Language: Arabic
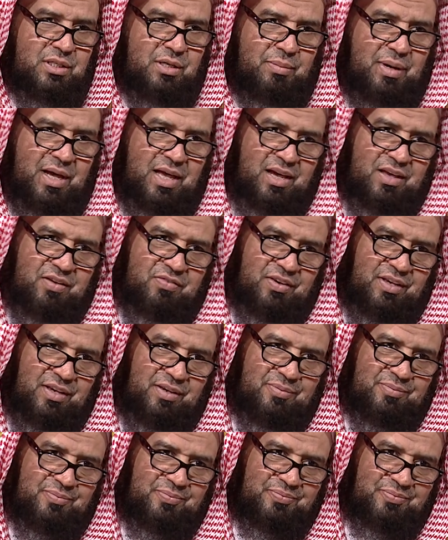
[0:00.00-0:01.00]
ما يكفي
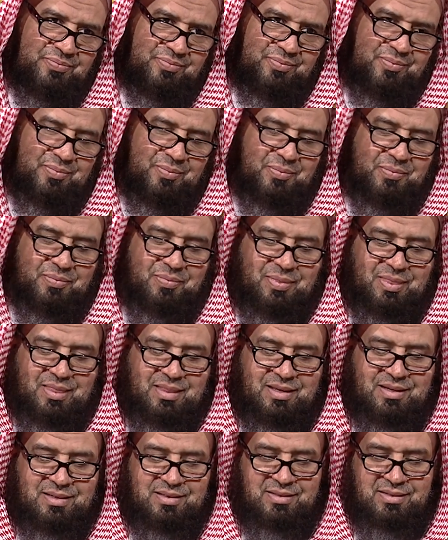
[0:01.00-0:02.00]
عظيم
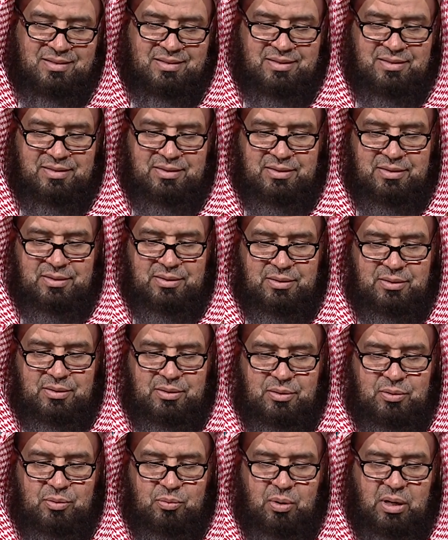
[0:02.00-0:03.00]

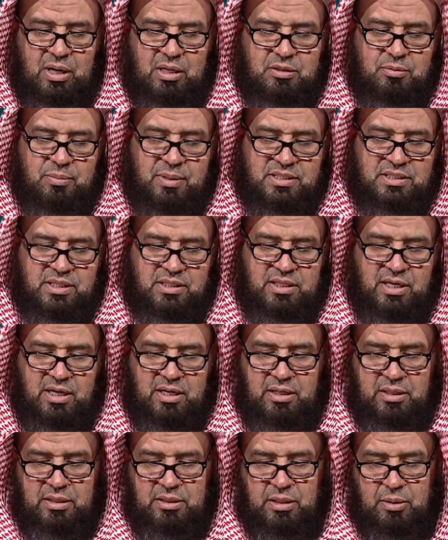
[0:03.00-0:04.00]
وقد مجد
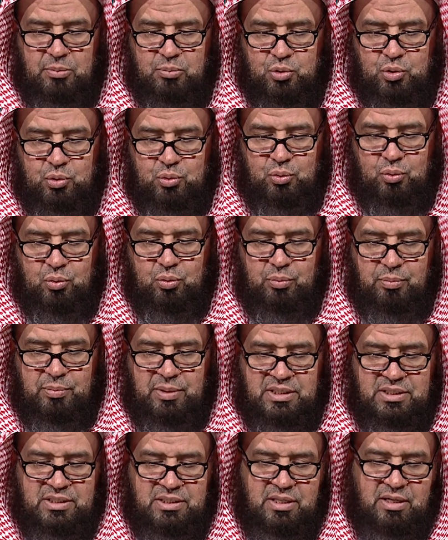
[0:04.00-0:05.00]
يمجد
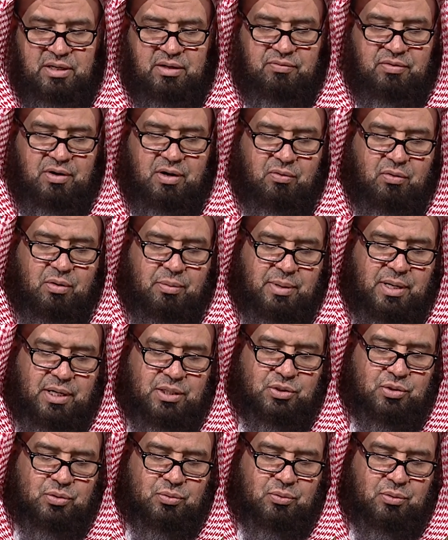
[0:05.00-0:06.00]
مجدا فهو
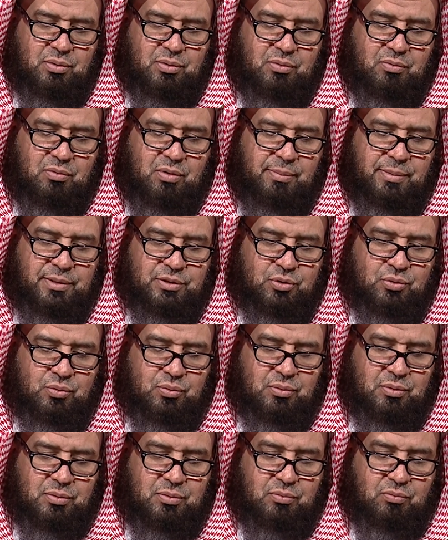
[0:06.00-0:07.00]
ماجد
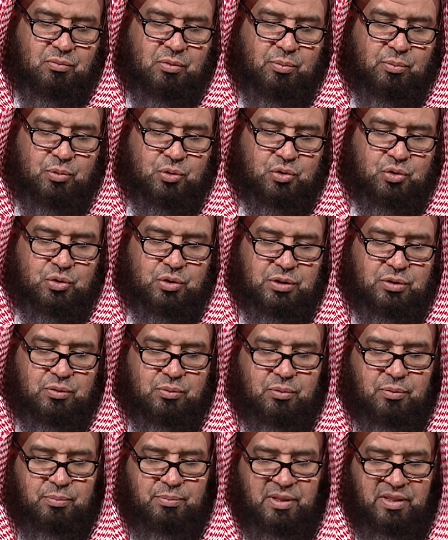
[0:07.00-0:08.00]
ومجد
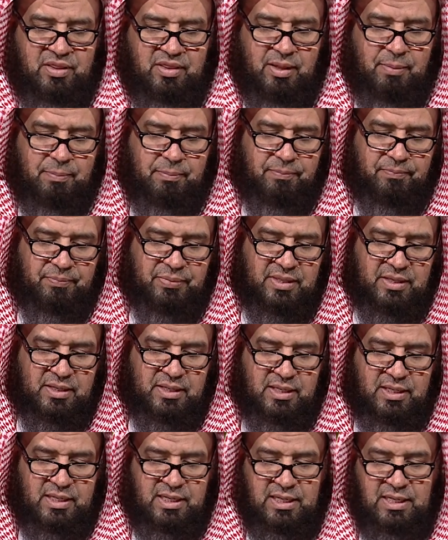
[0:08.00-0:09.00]
ومجد بالضم
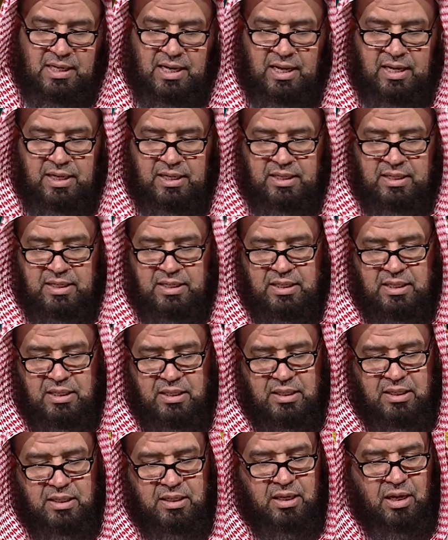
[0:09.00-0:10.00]
إلى آخره
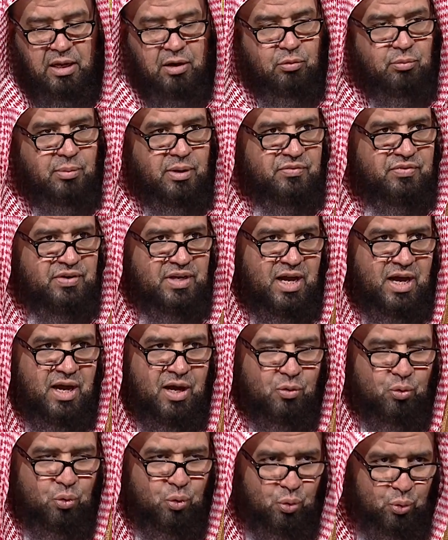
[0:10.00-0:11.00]
كرم
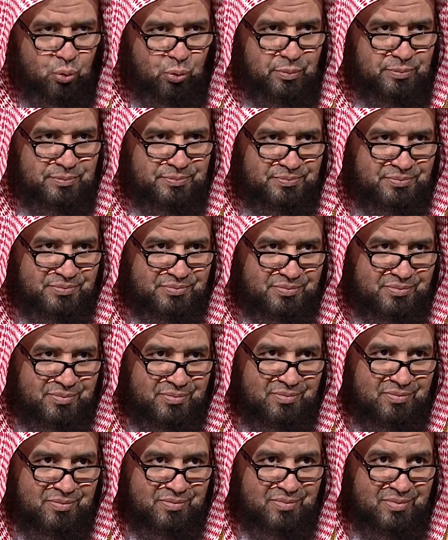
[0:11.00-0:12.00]
فعاله
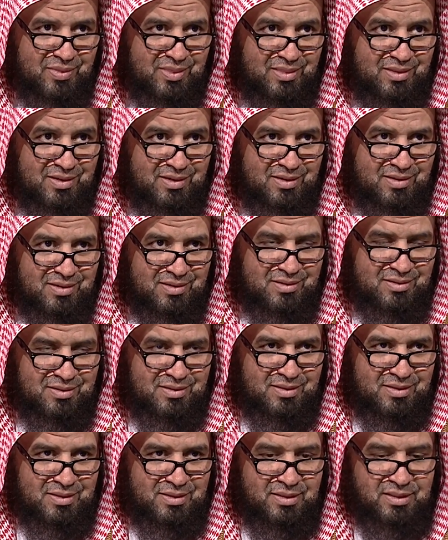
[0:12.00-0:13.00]
آه.
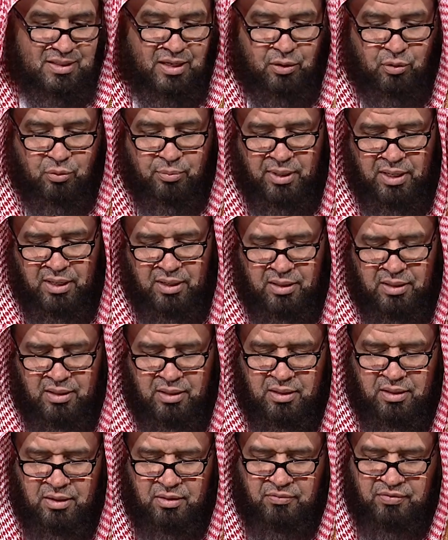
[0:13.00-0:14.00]
كرم
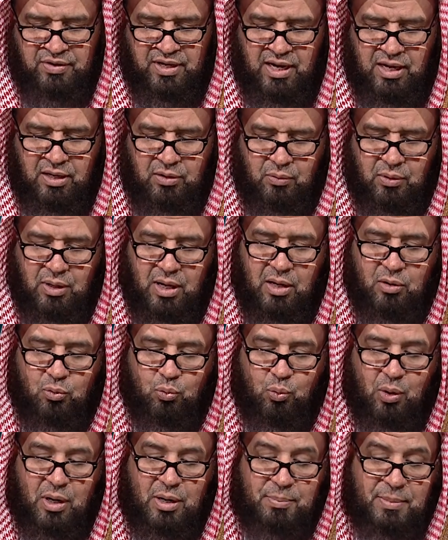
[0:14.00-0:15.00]
فعاله قالوا
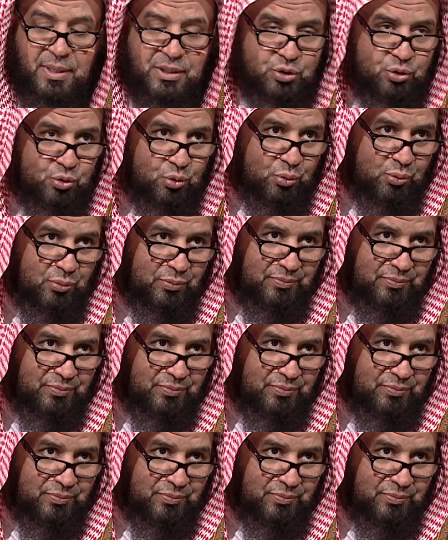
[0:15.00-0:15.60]
والمجد